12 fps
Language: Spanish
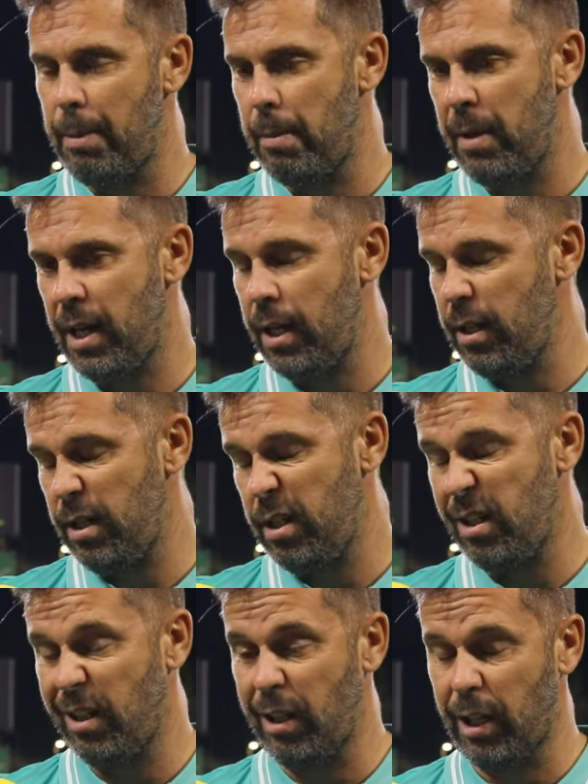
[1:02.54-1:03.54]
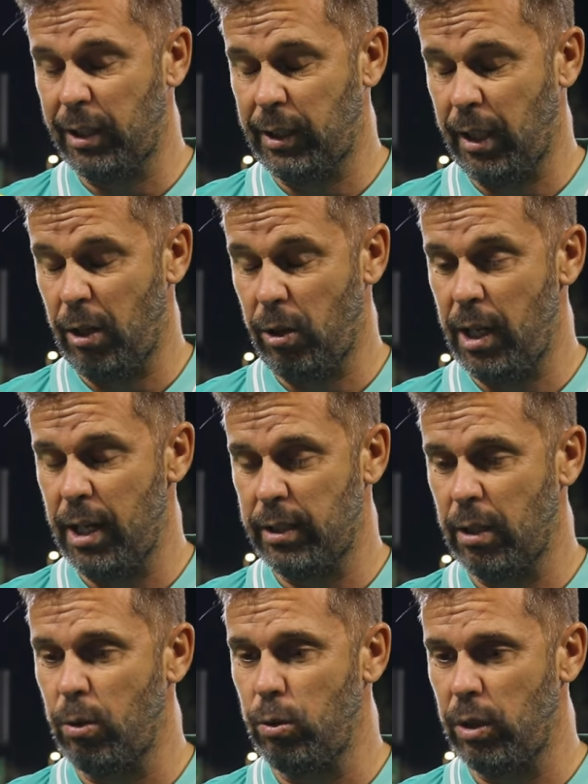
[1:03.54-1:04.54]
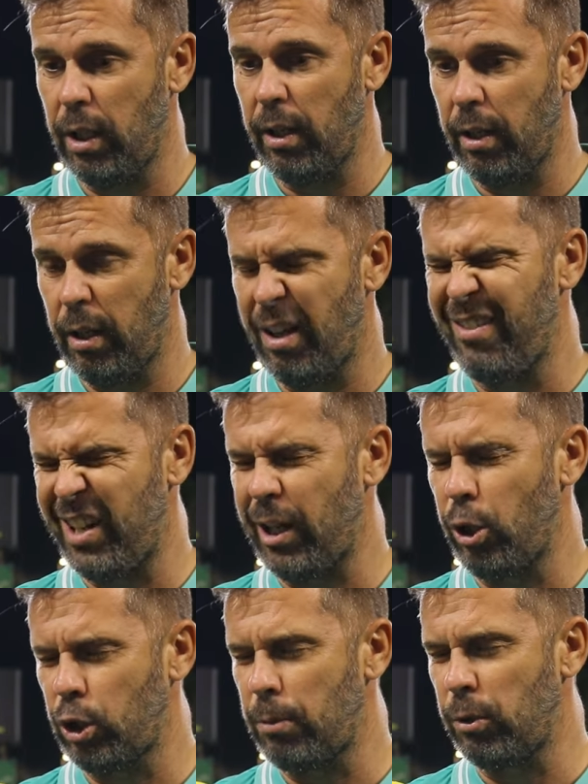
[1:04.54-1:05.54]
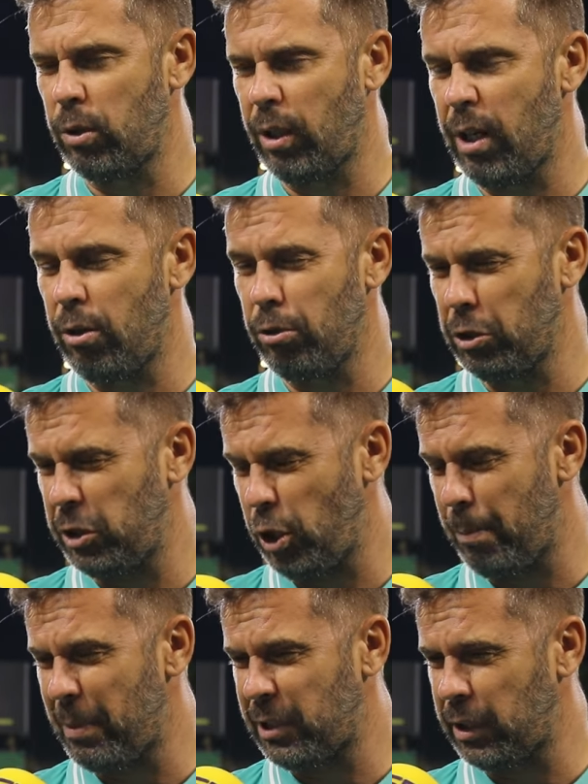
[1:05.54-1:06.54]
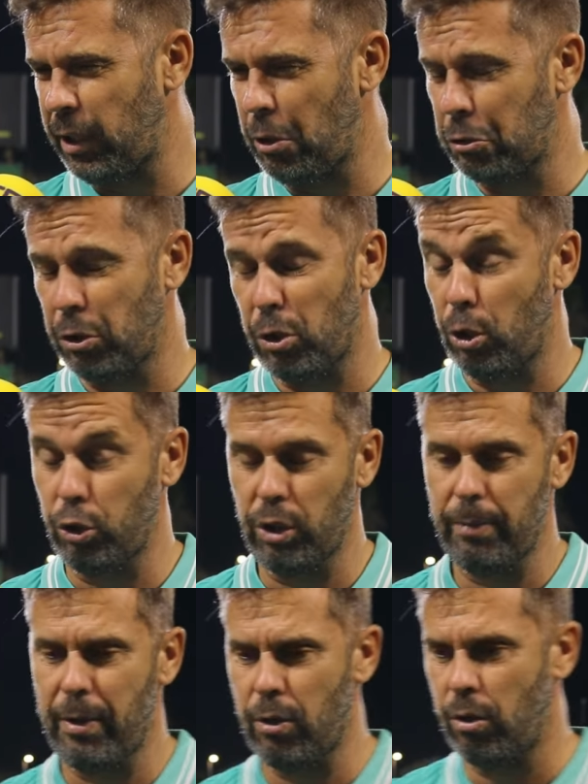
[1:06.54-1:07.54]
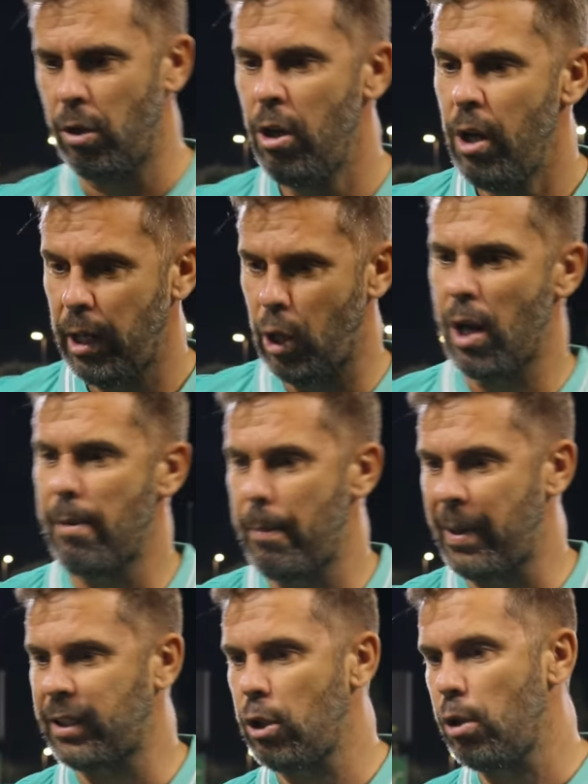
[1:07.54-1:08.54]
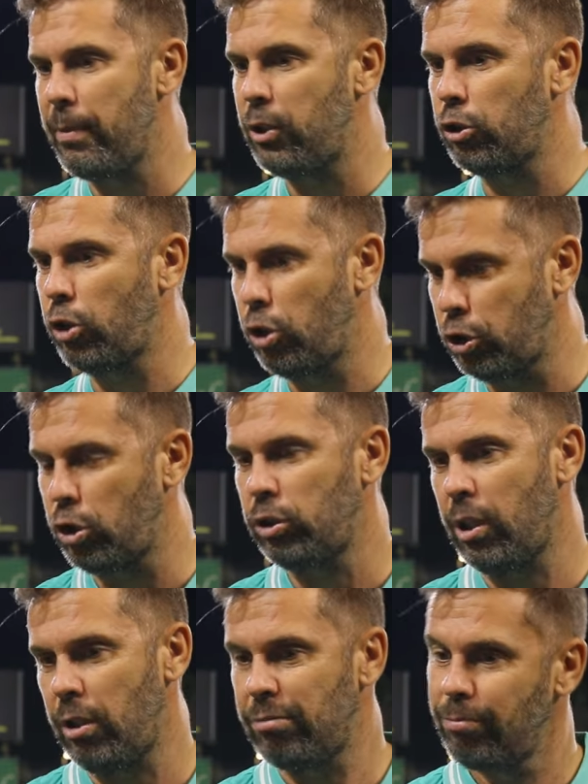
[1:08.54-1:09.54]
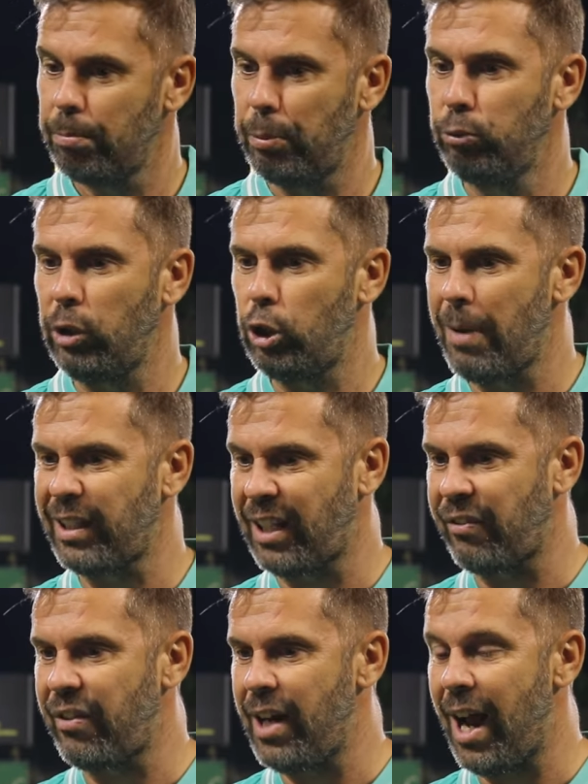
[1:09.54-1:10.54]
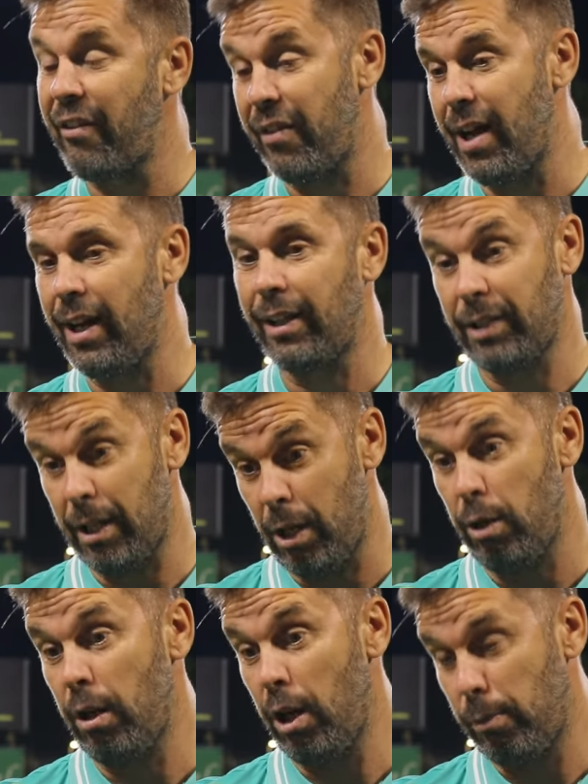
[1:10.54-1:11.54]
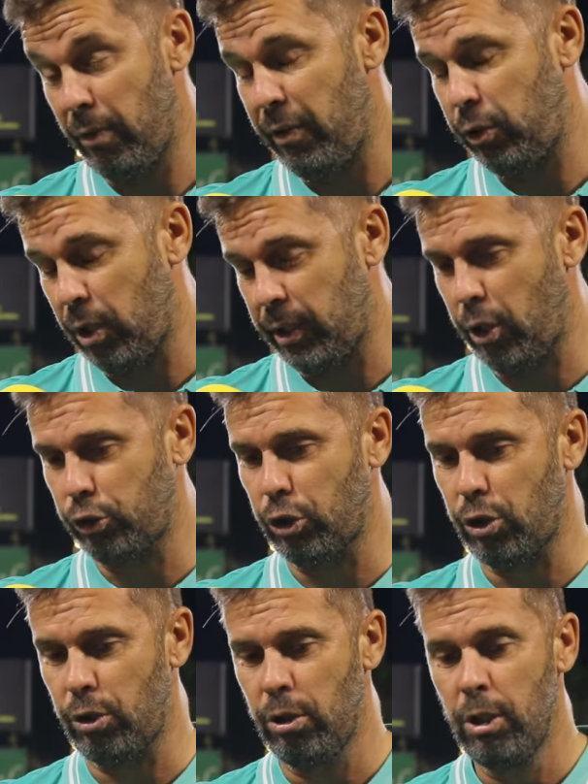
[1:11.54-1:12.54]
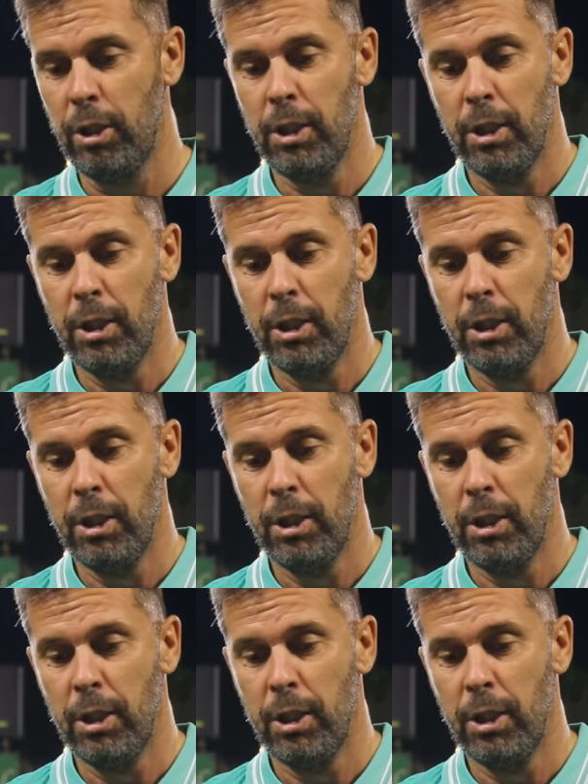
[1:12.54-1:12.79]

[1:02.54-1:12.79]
Ni la primera ni hasta creo que ni la segunda. es verdad, que nosotros hemos tocado, no sé si ya empezante antes que nosotros, no lo sé, pero creo que ya más partidos amistosos que nosotros, un, puntito más hasta al final, al final lo hemos visto antes que nosotros.